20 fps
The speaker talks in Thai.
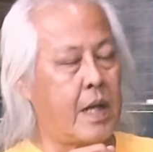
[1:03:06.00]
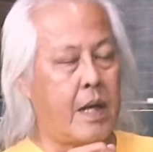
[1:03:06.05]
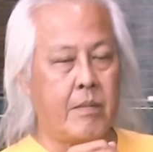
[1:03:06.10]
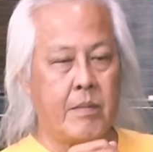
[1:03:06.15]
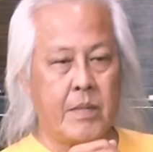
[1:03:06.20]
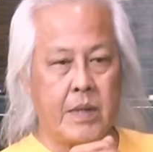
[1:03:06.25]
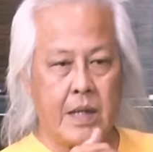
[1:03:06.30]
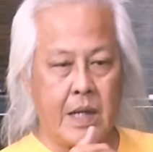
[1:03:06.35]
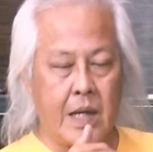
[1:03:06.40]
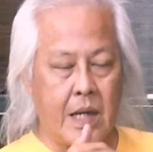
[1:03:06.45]
แทบ
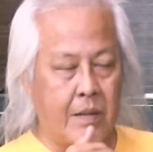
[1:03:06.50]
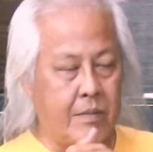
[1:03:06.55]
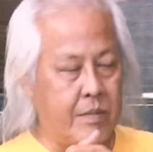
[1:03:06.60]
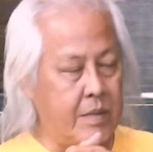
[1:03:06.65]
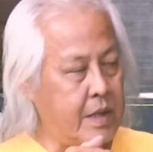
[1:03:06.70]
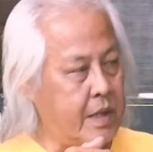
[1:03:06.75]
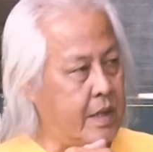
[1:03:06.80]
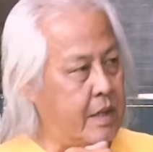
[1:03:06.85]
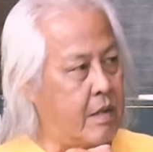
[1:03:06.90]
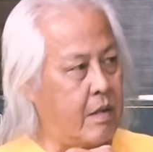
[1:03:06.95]
ไม่ได้หลับ
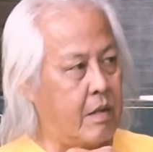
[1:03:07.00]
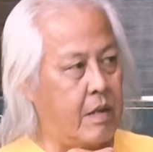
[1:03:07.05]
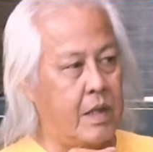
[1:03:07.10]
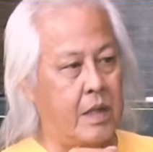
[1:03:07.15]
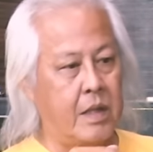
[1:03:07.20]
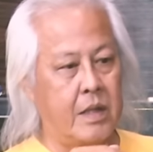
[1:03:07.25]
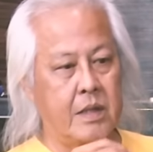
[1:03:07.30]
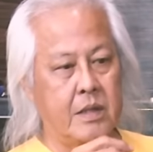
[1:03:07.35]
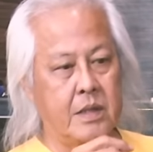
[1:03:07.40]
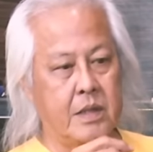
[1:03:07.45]
ไม่ได้นอน
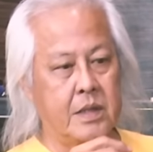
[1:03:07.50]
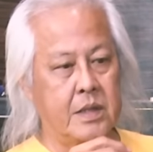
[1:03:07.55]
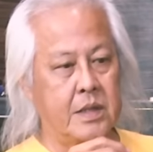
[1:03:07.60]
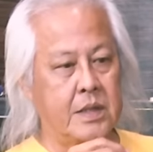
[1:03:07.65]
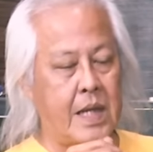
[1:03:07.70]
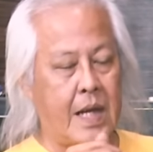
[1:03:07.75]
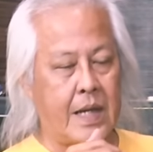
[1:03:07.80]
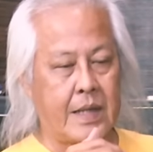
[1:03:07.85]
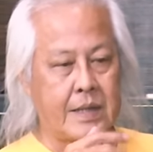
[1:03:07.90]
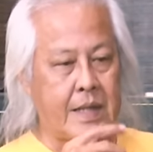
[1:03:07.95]
เลยคือ
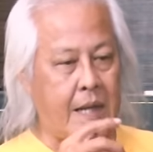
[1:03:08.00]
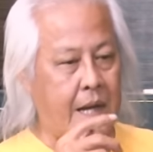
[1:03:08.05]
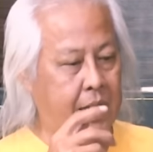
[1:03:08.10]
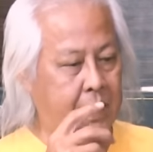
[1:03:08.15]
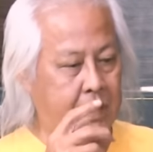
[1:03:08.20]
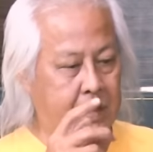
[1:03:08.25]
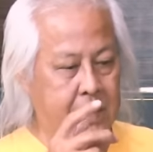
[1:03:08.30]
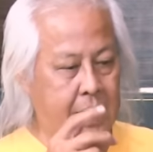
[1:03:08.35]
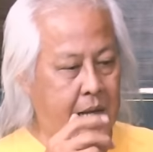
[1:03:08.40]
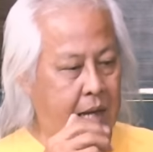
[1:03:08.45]
อยากตาย
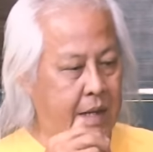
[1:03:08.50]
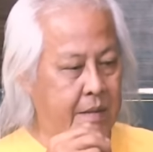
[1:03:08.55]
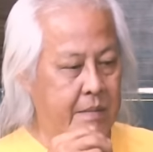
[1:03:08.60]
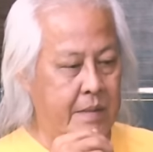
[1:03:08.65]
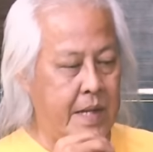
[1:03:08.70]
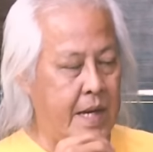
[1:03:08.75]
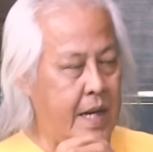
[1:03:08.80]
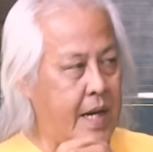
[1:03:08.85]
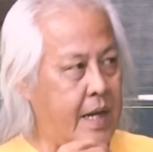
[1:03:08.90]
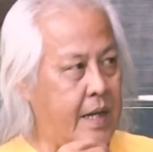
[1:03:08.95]
ก็ตาย
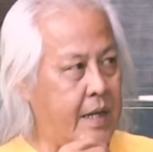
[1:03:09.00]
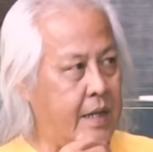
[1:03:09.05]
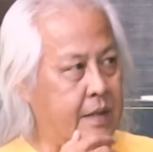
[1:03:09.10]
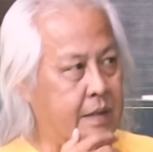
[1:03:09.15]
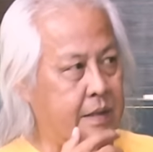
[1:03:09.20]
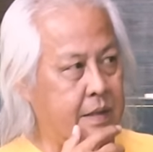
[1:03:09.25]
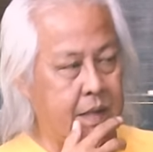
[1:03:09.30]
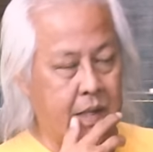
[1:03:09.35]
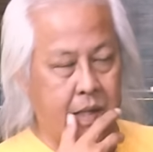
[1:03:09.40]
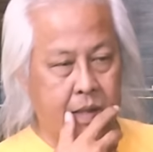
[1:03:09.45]
ไม่ได้อะ
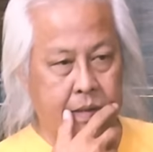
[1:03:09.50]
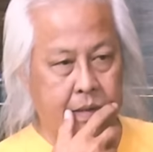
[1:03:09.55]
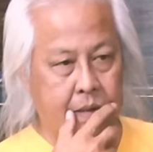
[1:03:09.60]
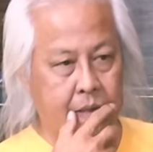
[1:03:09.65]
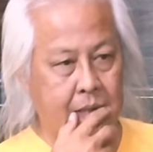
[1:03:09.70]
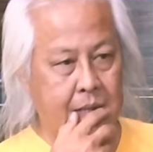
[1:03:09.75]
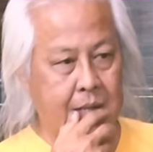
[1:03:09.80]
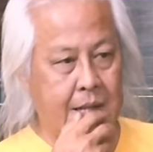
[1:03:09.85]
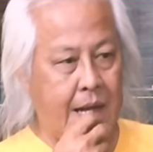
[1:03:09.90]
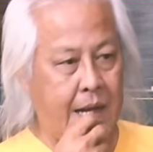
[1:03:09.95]
ถ้า
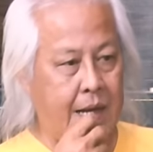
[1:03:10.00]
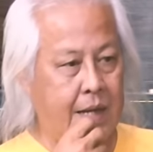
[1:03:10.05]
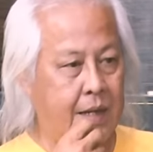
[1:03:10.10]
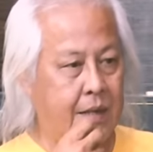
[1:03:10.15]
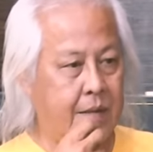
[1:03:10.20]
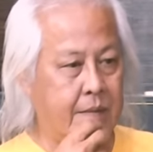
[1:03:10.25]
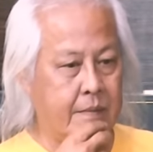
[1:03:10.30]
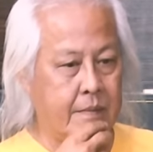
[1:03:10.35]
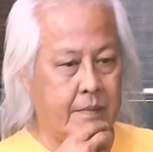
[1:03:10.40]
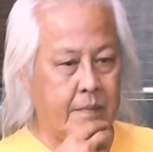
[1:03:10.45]
ถ้าตาย
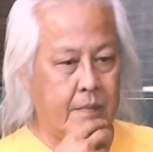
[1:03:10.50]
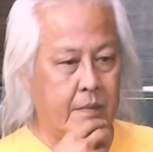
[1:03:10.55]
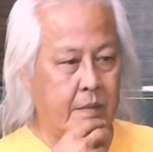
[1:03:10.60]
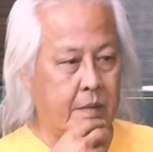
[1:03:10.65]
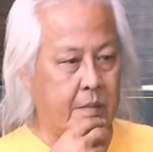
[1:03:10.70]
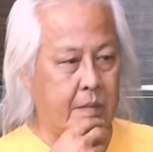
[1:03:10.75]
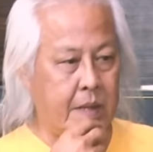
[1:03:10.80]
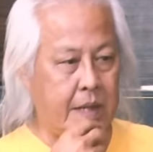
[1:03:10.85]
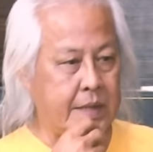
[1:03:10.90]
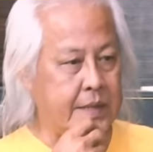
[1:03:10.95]
แล้ว
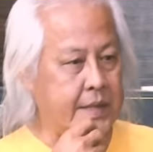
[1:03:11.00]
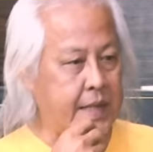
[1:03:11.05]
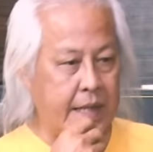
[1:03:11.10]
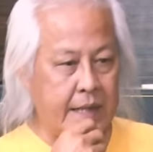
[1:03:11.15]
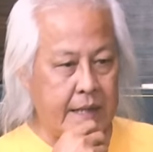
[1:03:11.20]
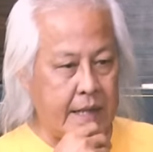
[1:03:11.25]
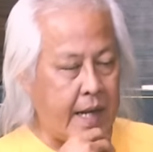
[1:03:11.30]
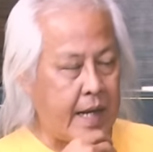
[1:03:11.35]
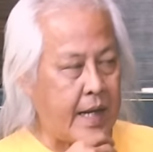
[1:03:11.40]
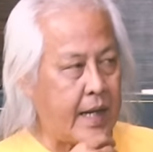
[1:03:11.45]
แม่งเจ๊
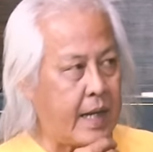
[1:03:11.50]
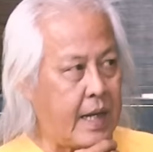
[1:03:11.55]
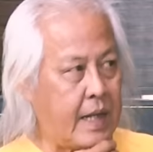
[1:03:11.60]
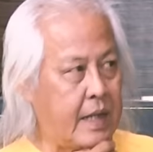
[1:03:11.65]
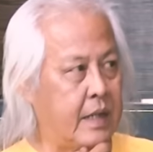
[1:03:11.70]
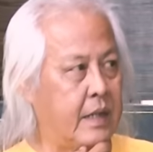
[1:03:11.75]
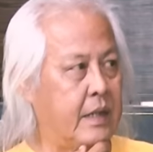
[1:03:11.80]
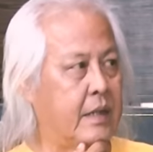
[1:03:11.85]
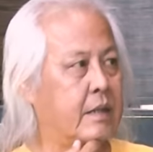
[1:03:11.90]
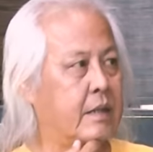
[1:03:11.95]
งแน่งานนี้